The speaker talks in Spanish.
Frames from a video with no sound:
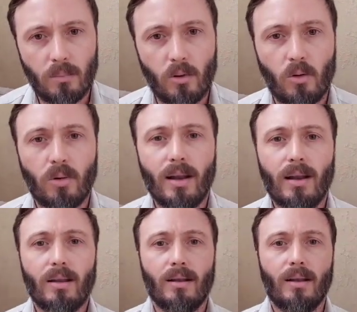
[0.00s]
Por lo
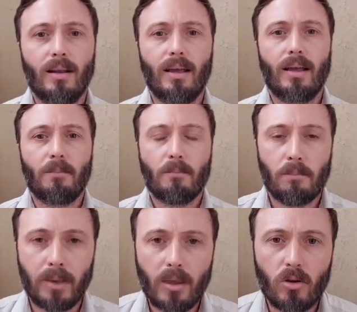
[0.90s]
cual le
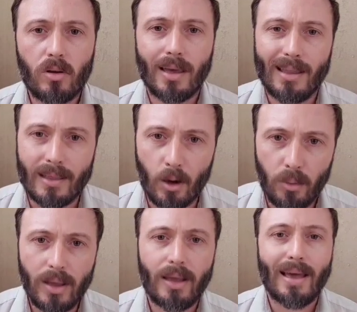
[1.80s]
pido que
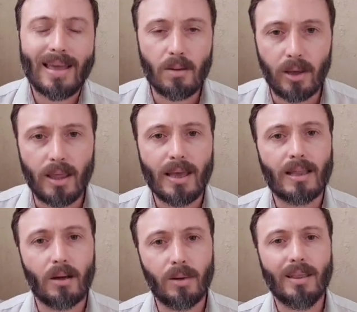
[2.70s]
intervenga
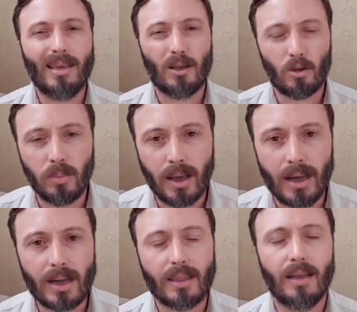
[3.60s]
inmediatamente, que tome
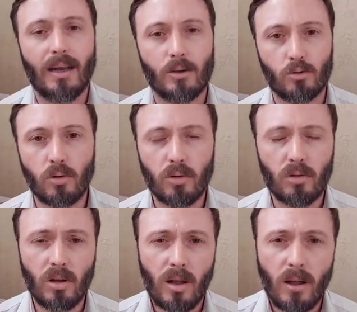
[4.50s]
cartas en el
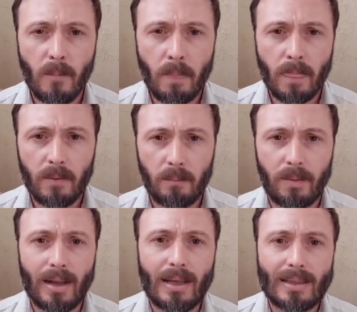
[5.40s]
asunto
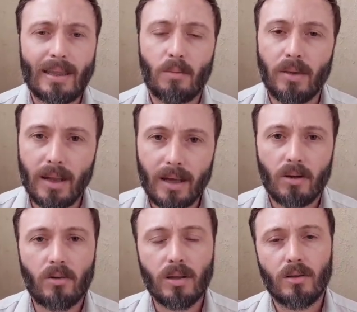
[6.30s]
para
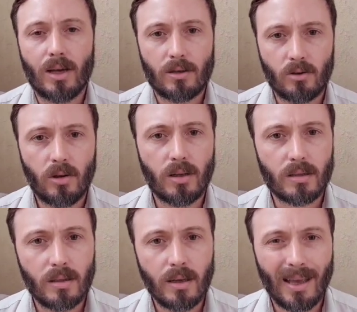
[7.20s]
terminar con estas
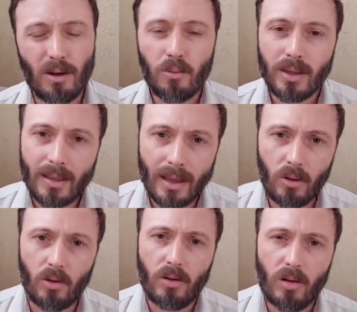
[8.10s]
acciones. En un
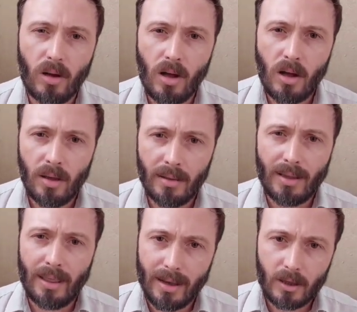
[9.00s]
Estado
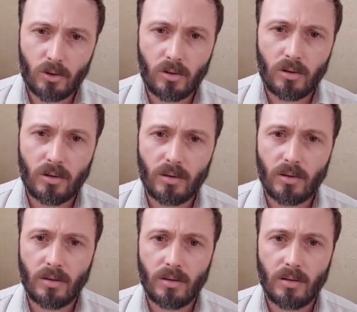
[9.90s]
de derecho,
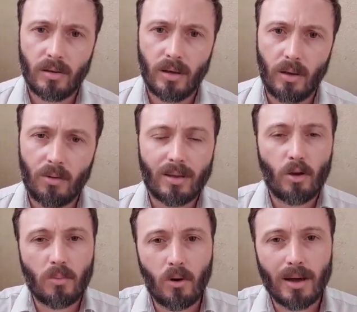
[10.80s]
en un
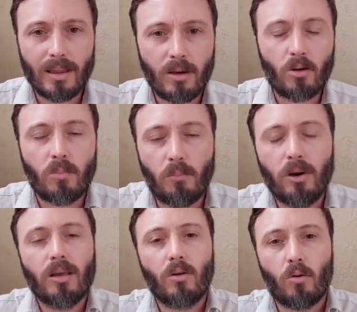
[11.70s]
Estado democrático, no
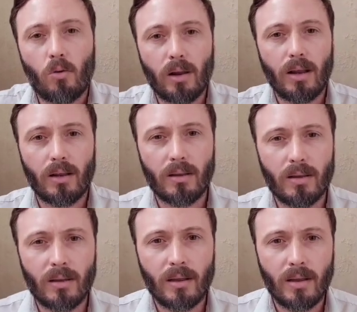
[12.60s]
pueden ocurrir
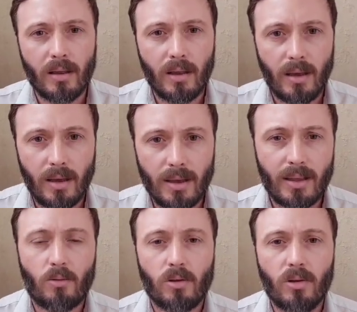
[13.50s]

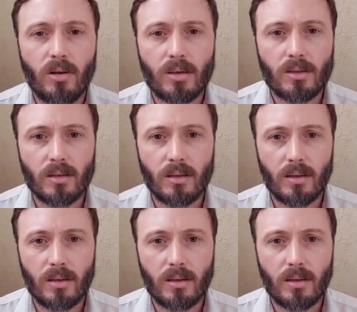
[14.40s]
estas cuestiones.